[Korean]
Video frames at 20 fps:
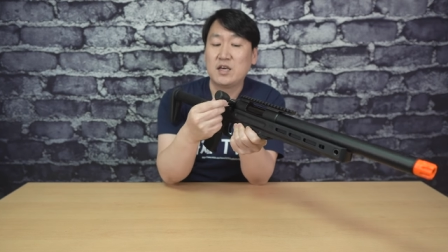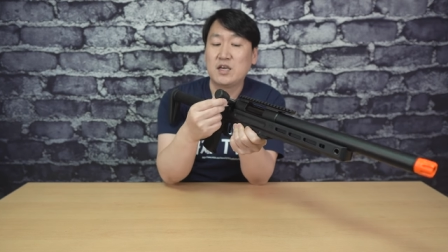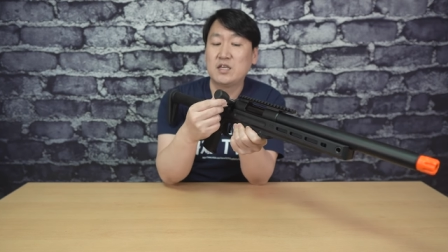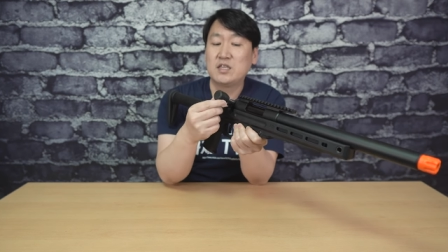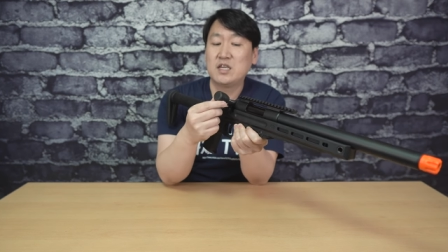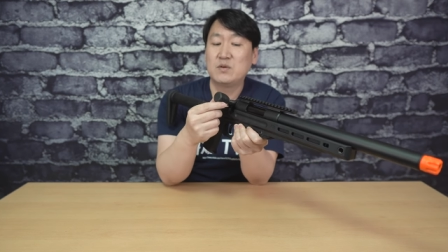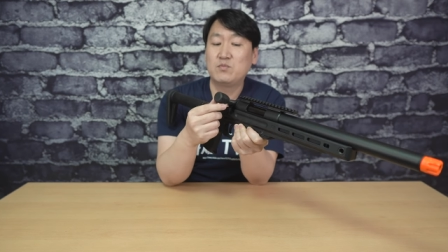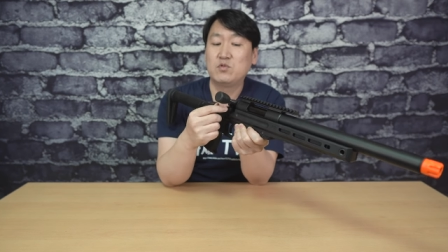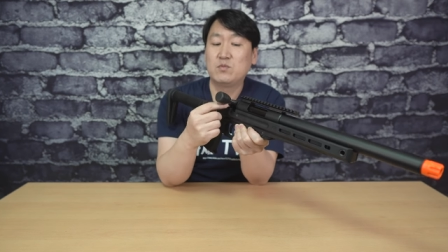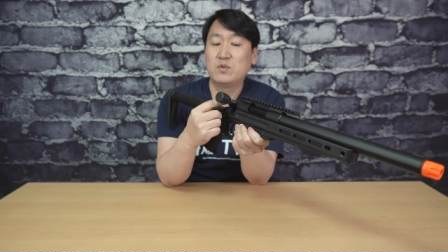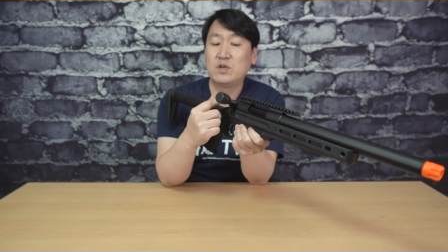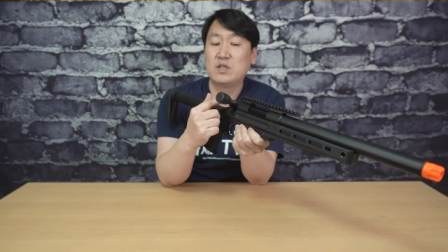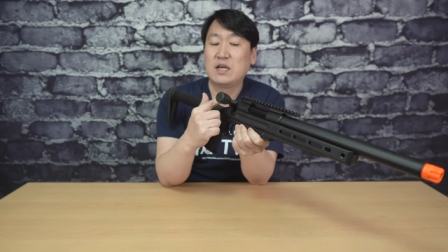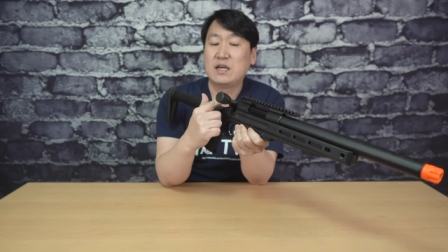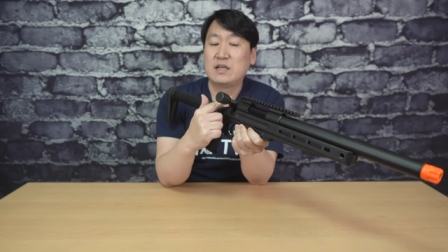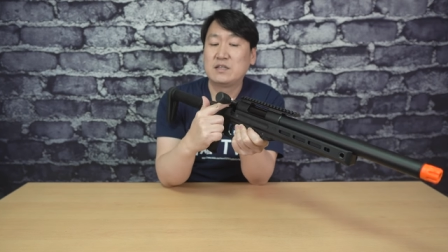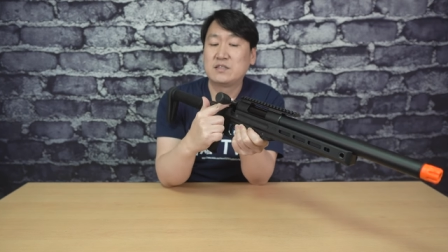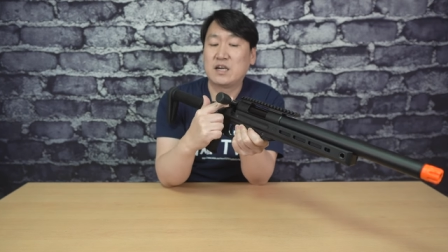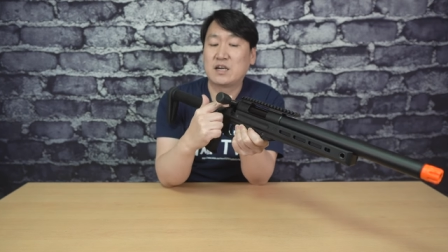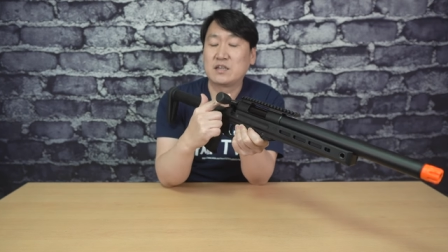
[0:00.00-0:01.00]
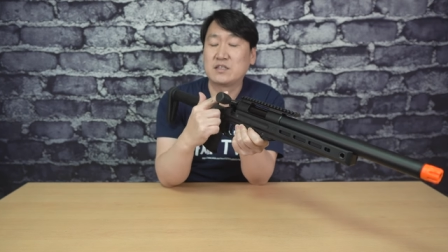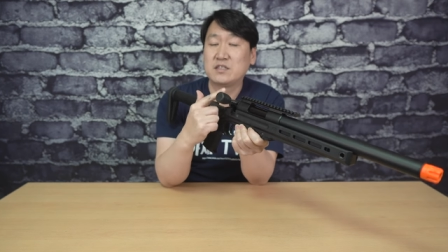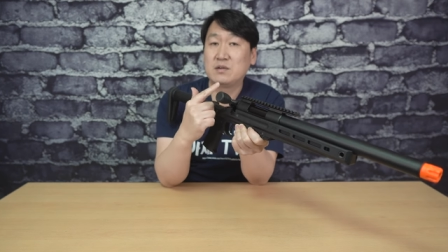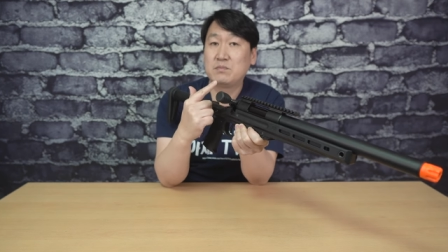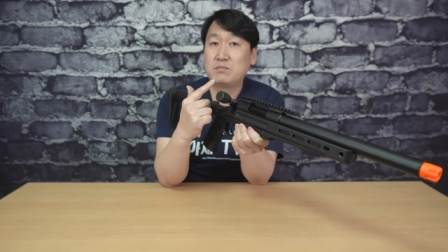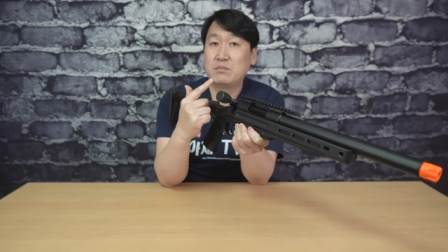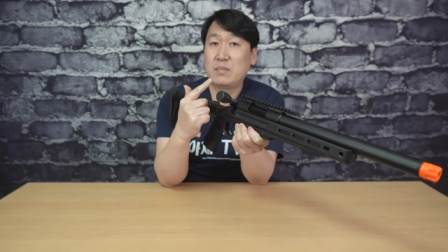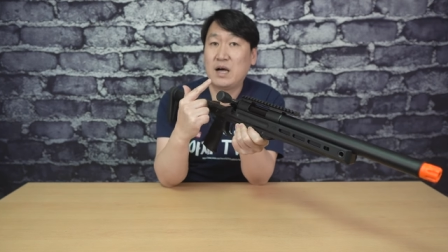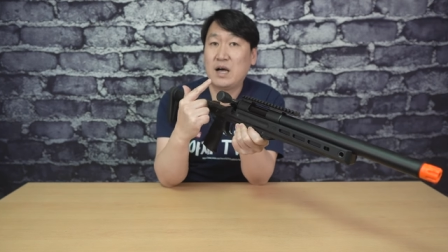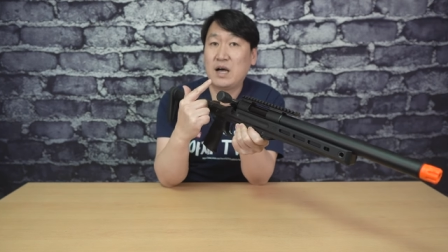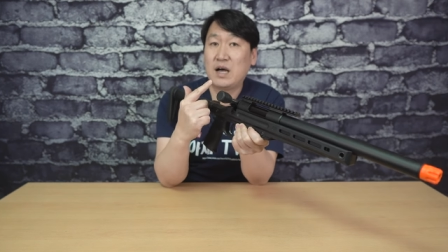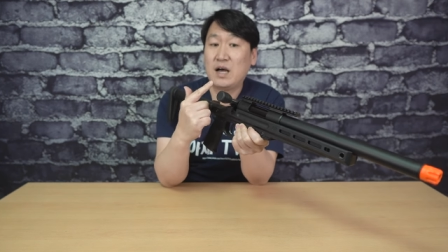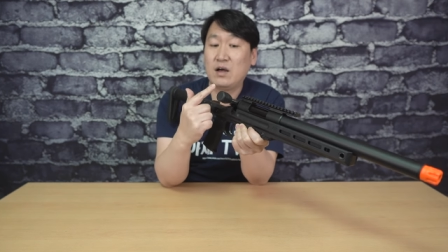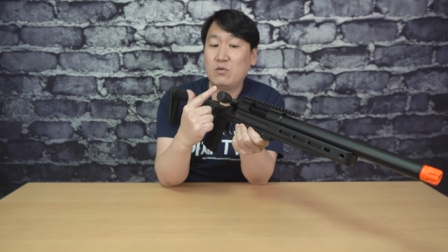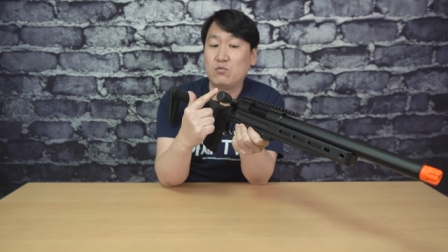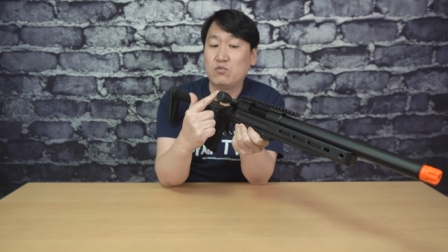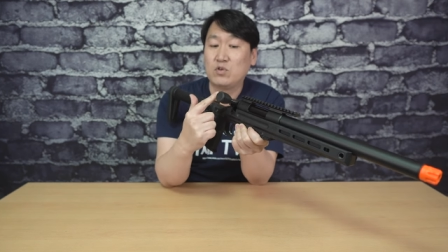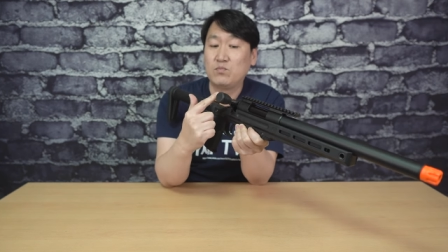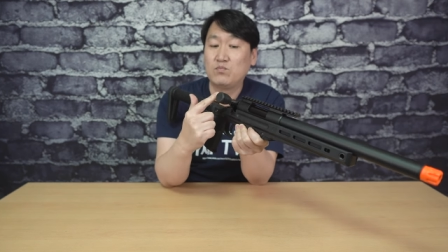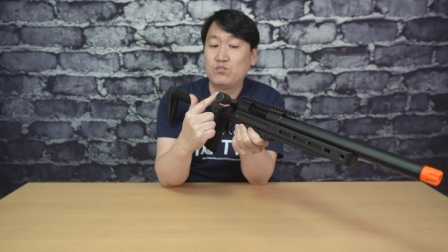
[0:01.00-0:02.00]
이 제품은
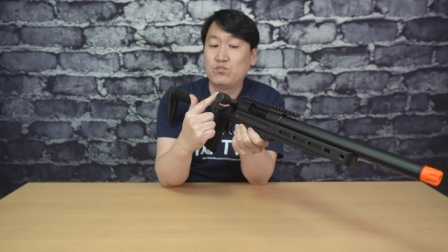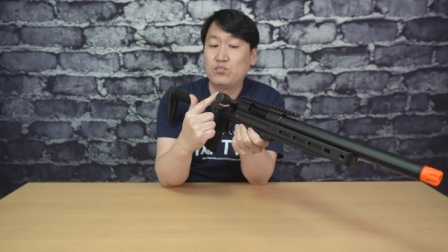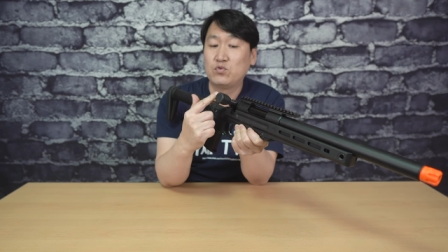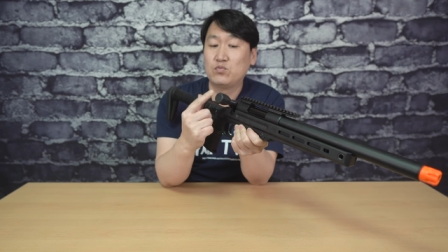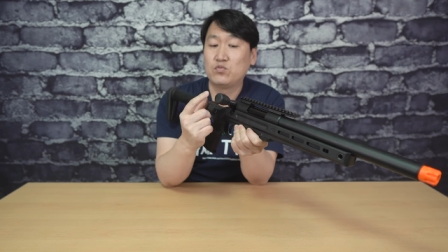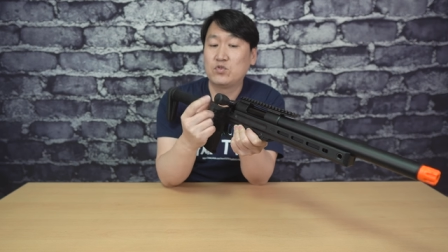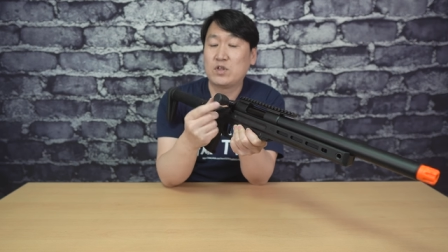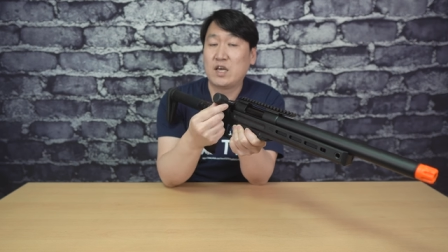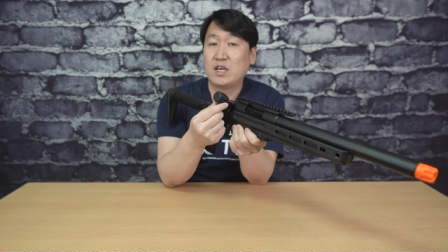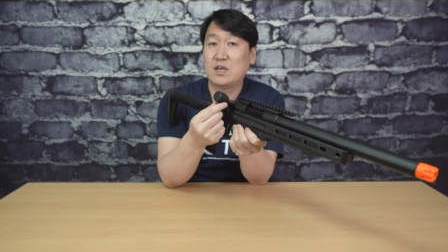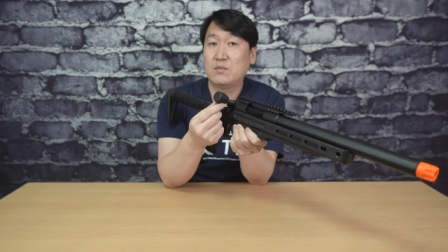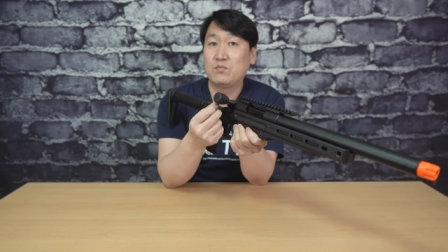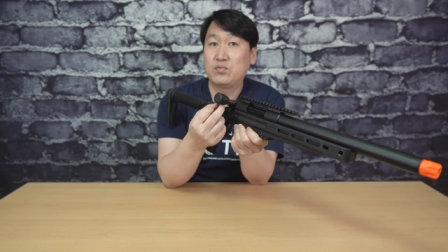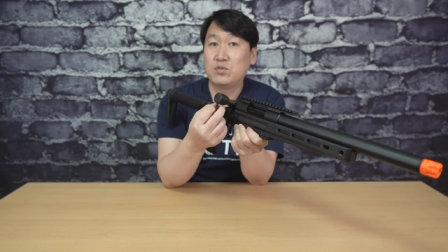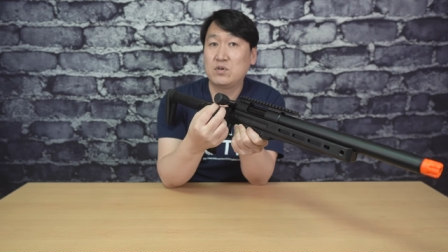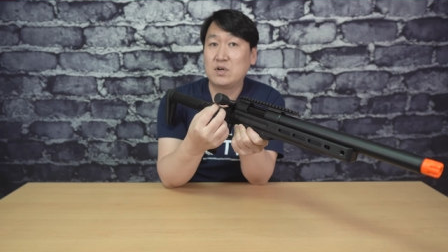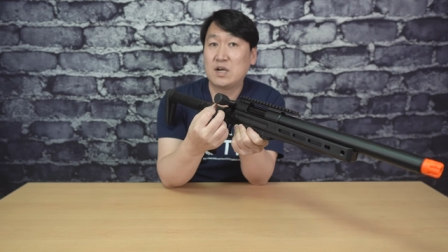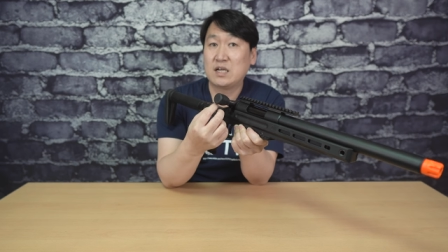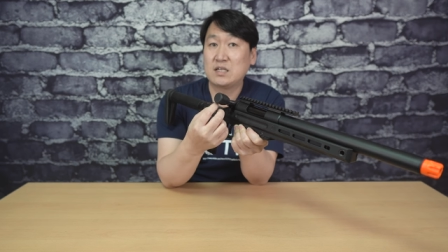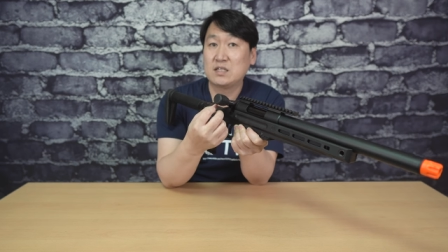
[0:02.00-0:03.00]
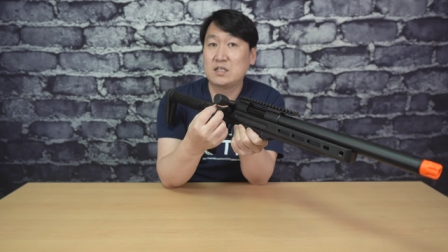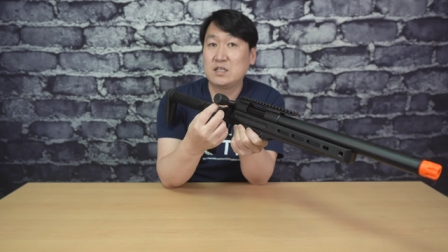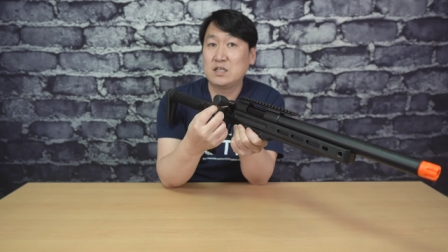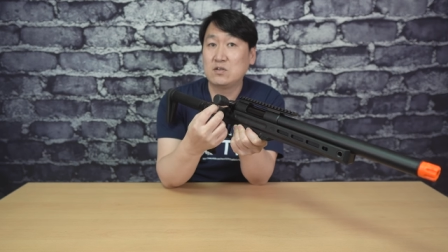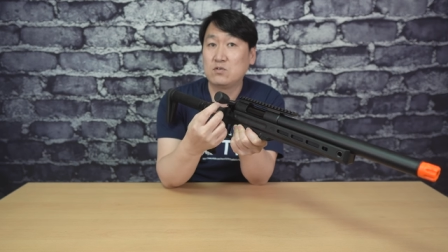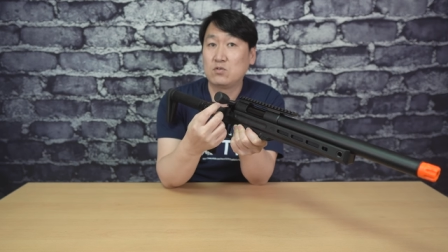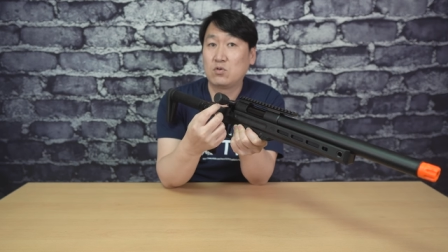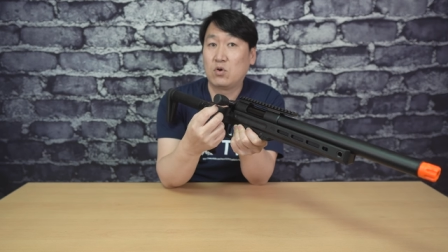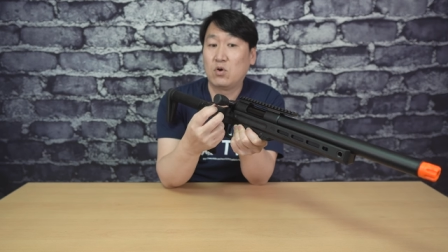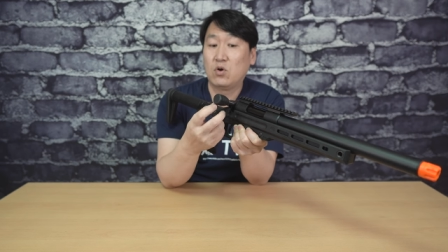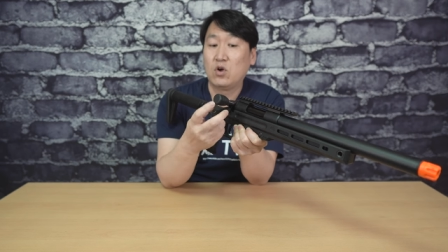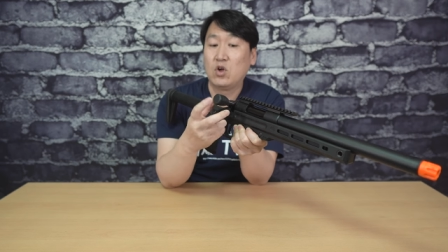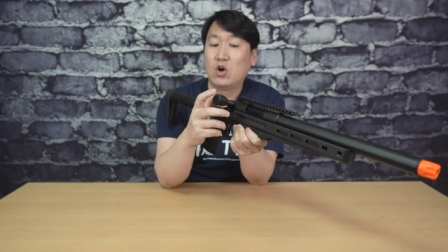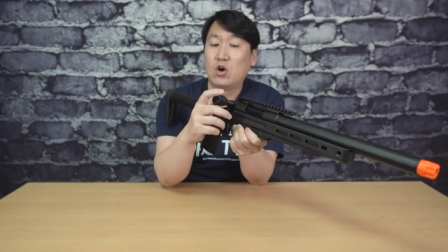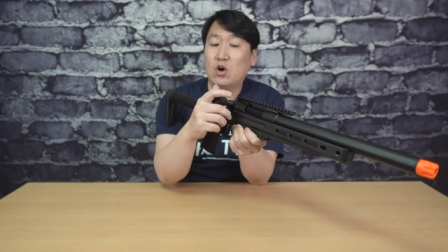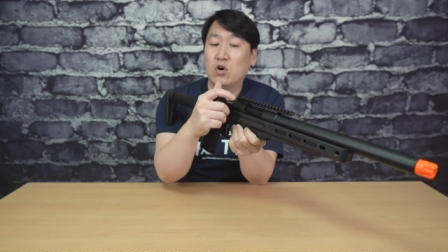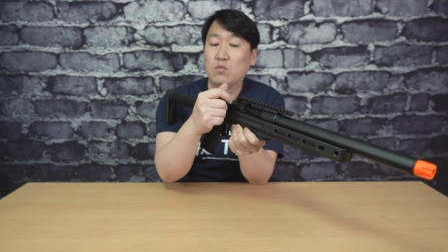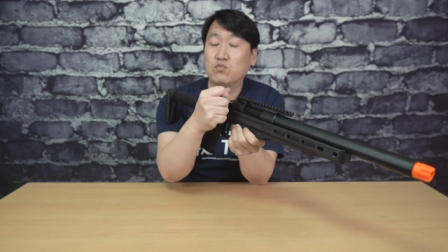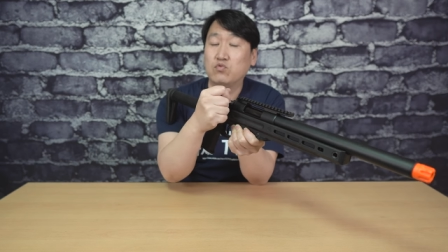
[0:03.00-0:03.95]
장전바 윗부분에 이 플라스틱으로 어,